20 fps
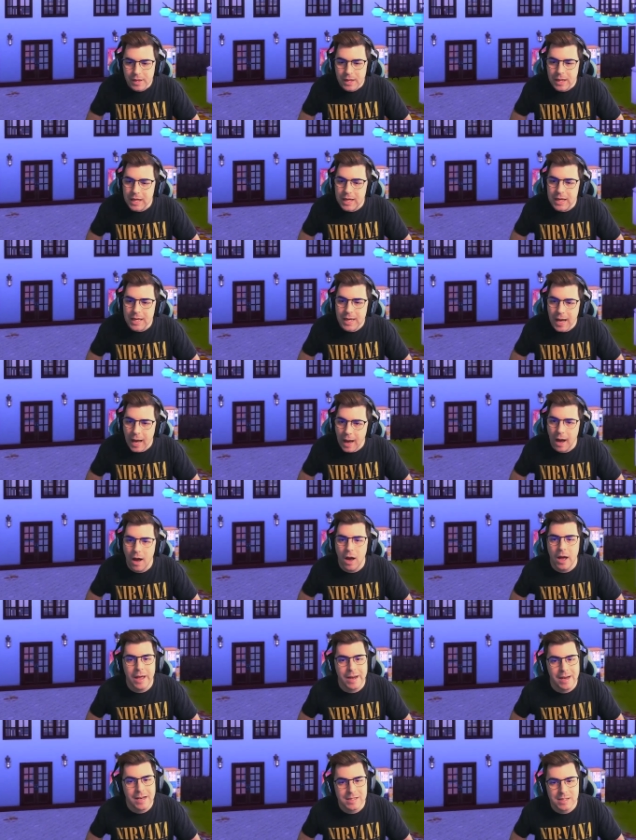Y ya
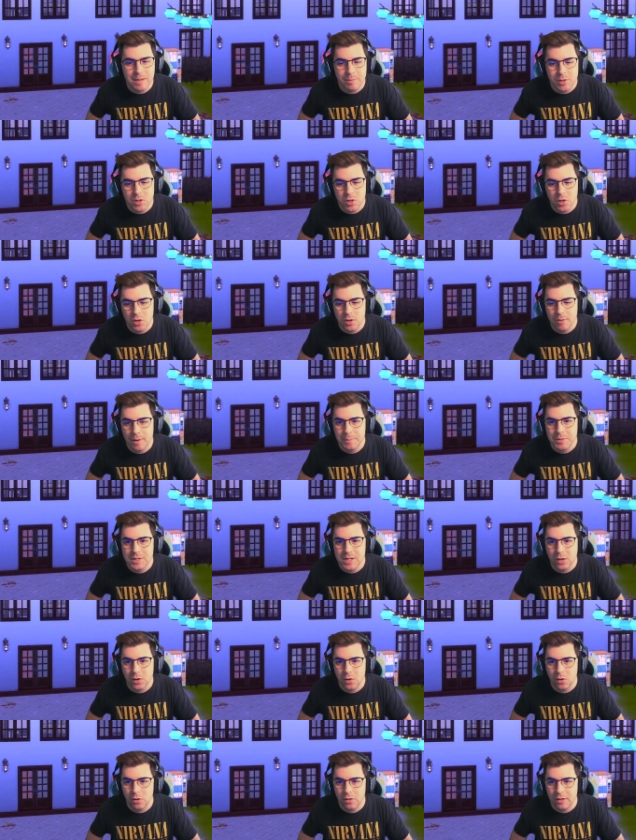en este episodio vamos
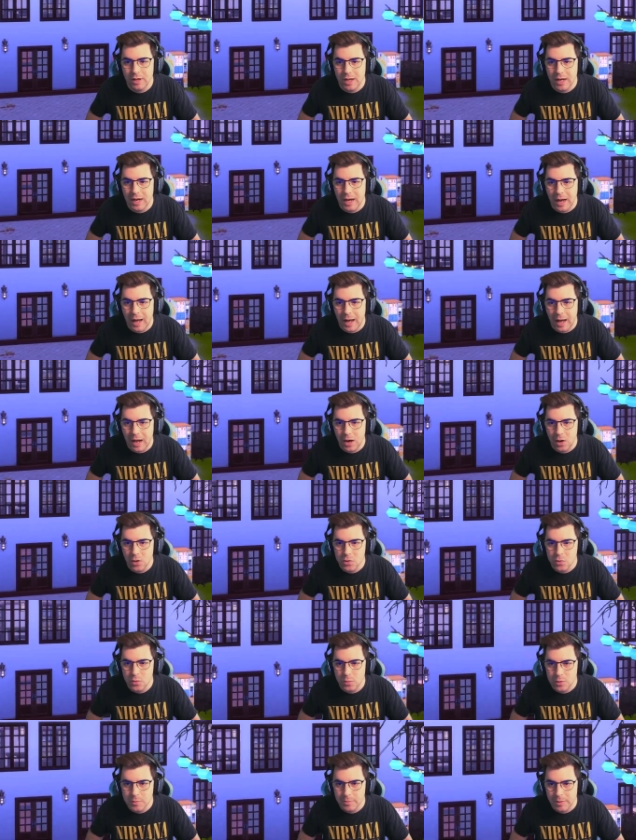a conocer a los
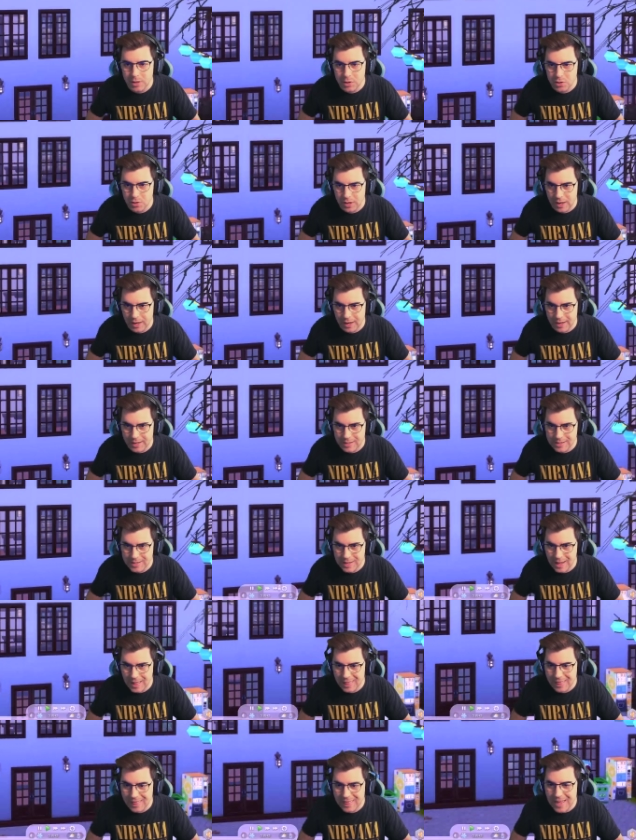nuevos personajes.
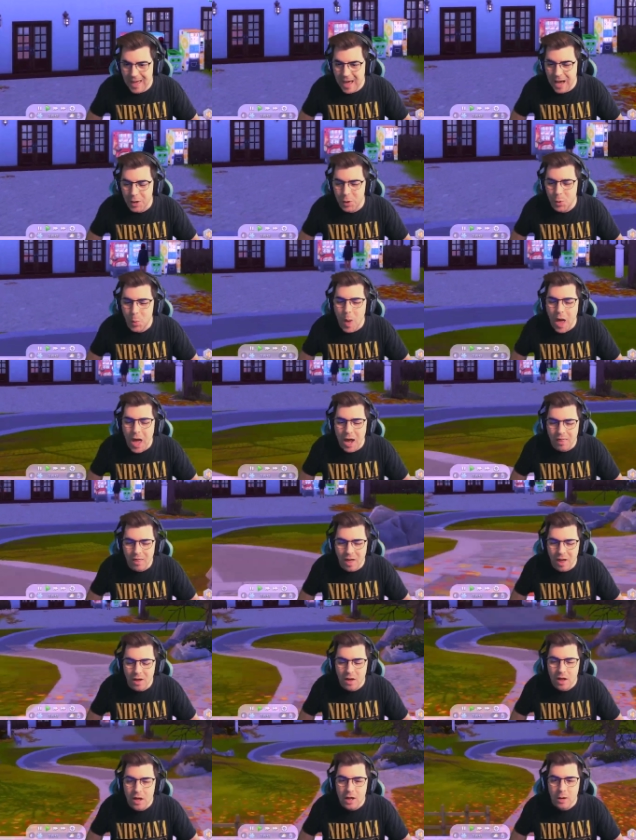¿De
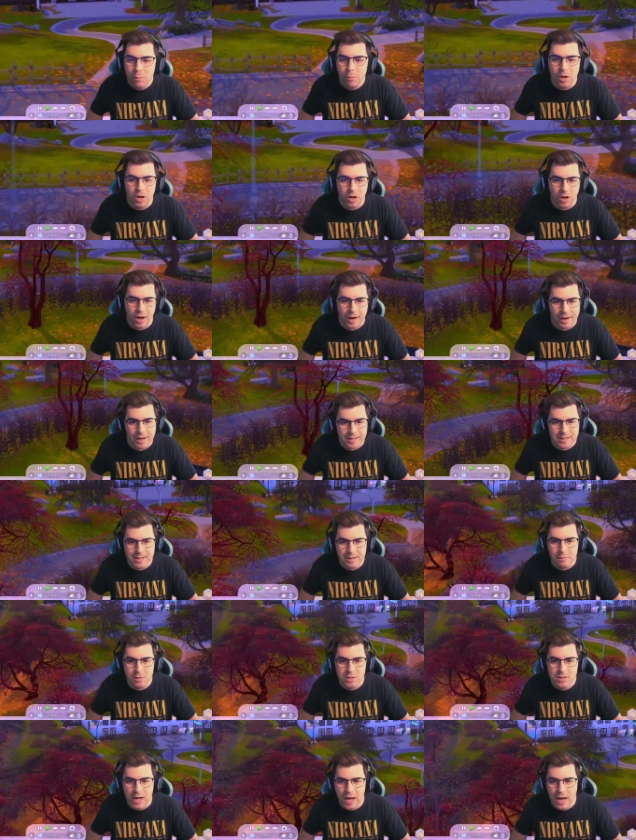acuerdo? Bueno,
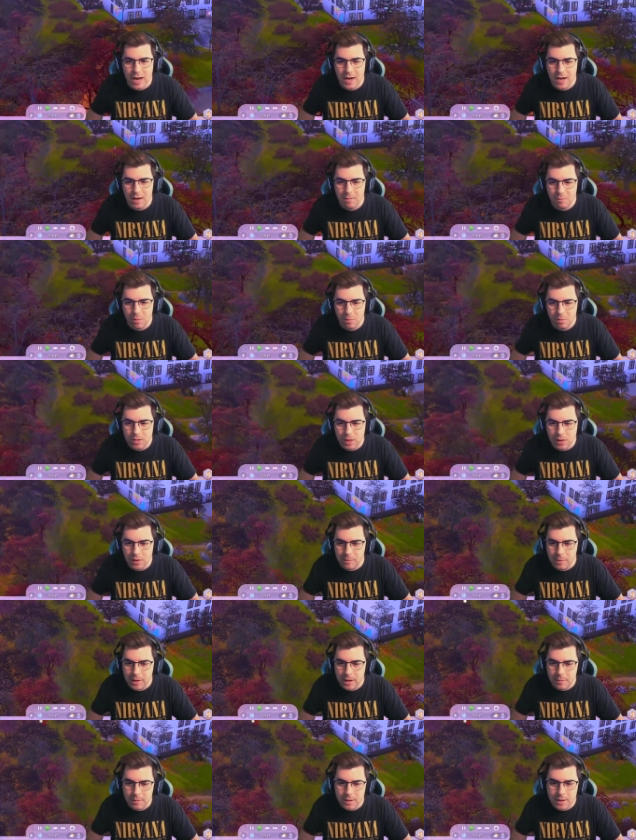estamos en el Monte
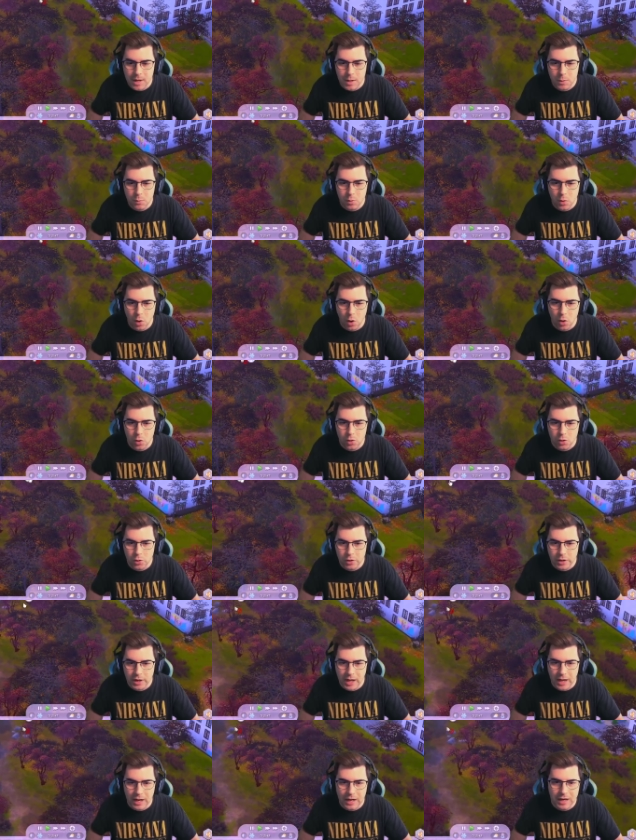Comanevi en un
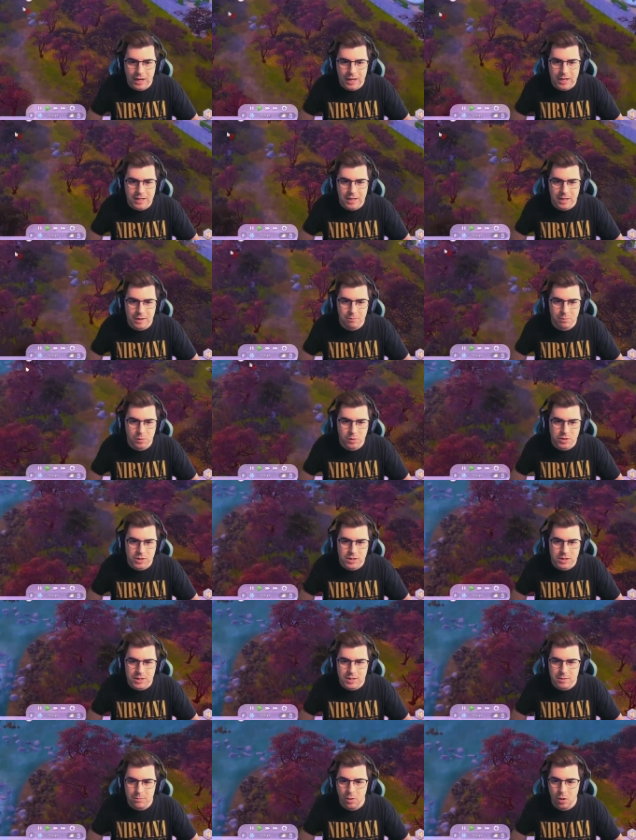otoñal y
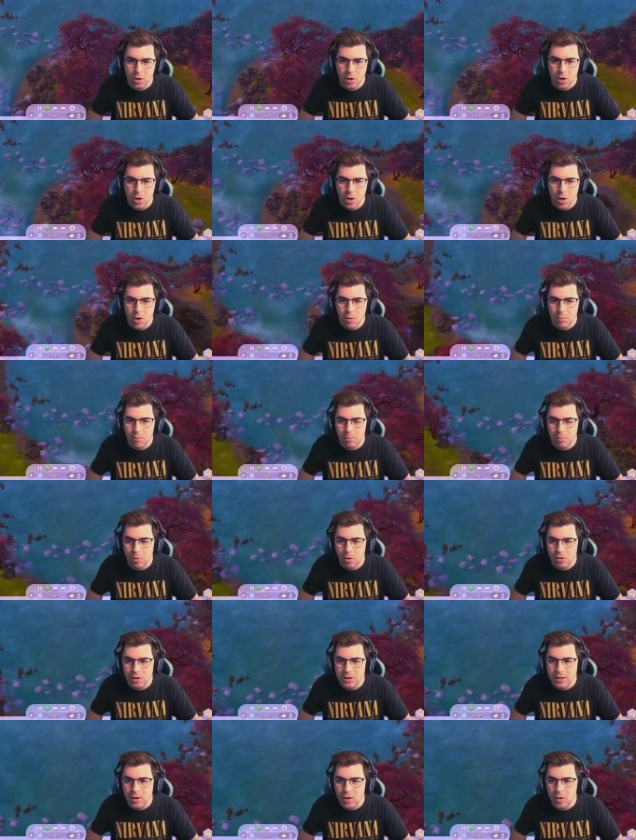hermosísimo
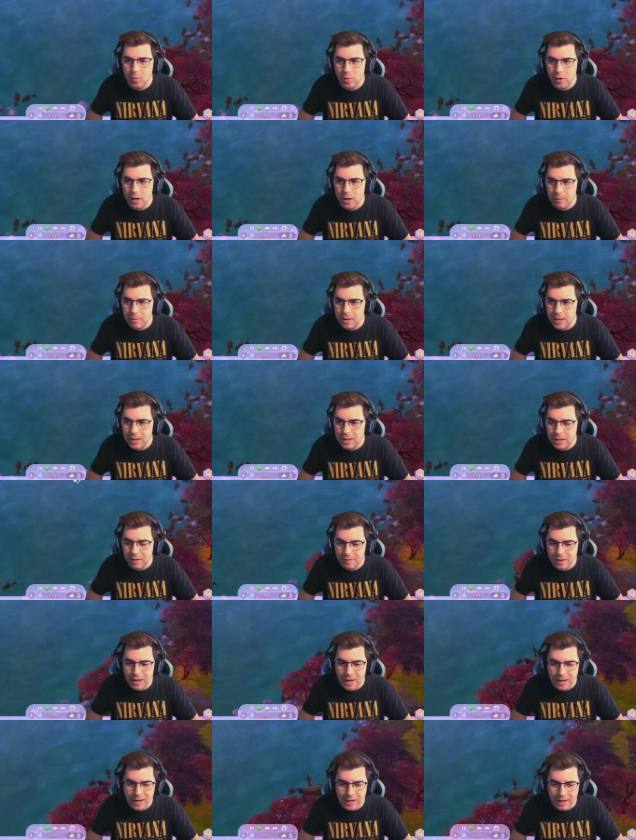Monte Comorevi que
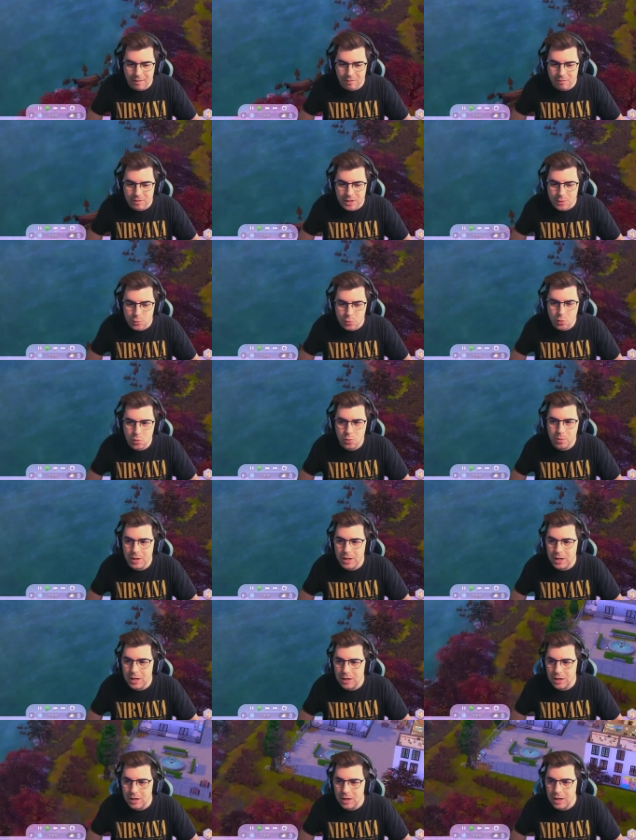tendrá que
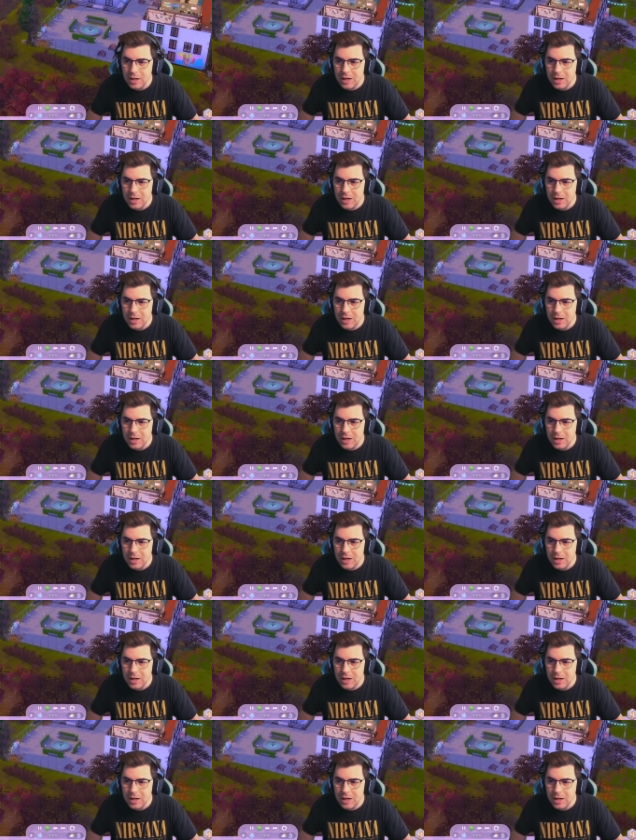descubrir